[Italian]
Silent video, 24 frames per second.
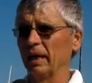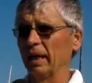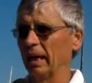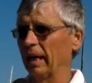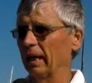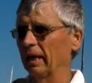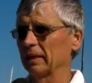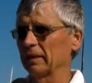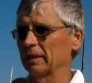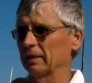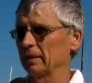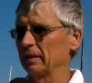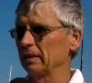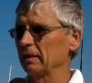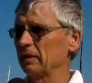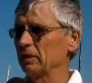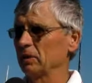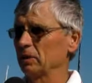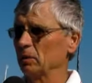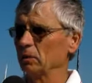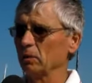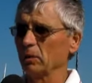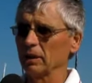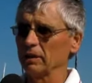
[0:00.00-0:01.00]
anche di
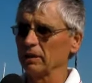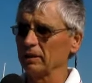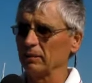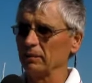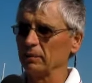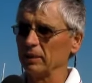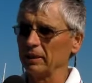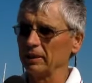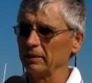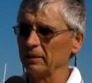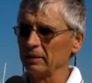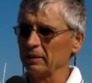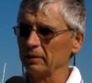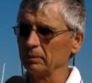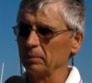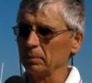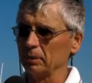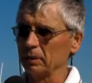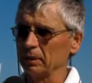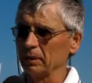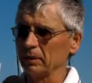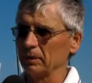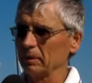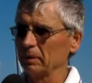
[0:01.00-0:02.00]
50 metri
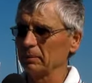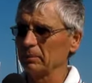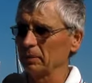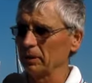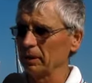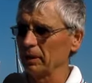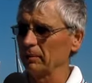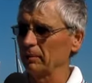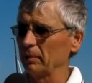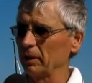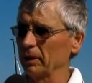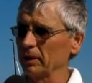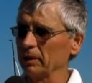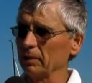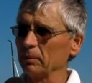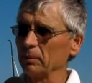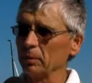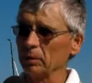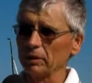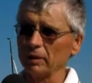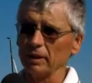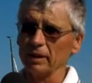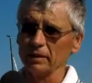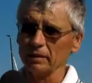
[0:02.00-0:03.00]
per, per le barche
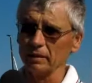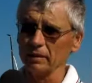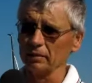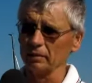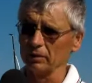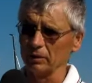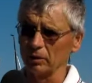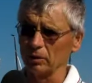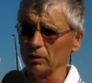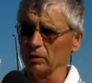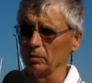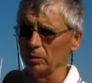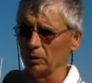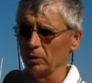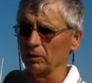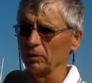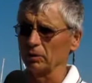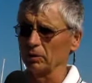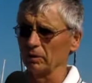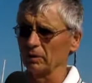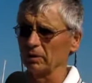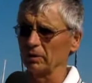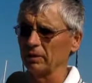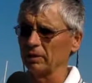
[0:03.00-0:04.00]
importanti che vengono
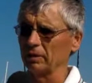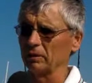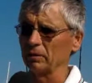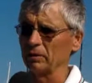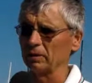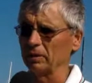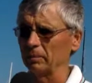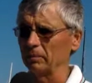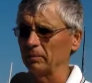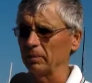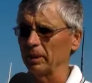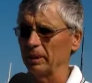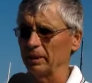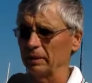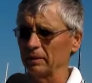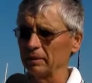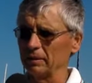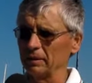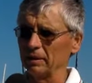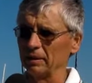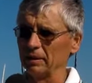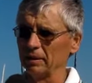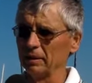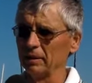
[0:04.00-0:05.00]
prodotte da queste parti.
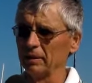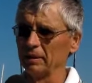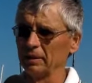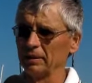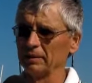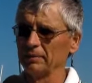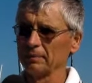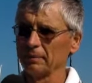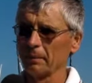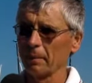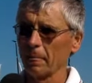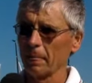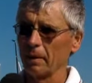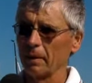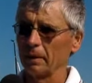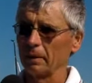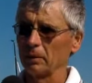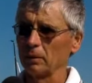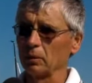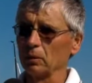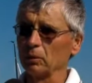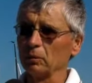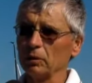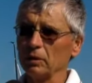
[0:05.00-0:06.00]

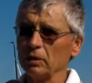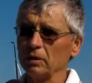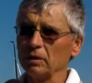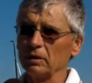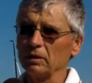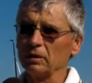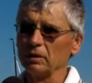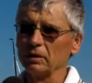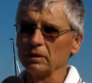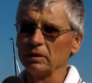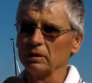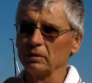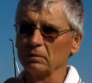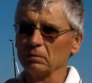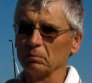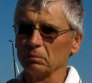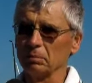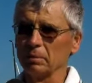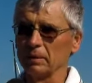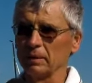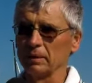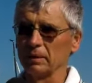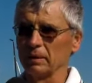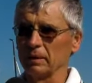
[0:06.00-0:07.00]
Ecco, quindi
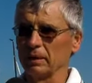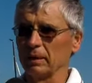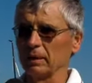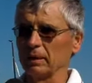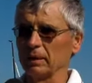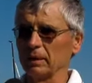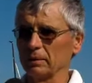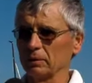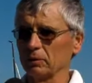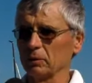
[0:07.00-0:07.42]
eh, è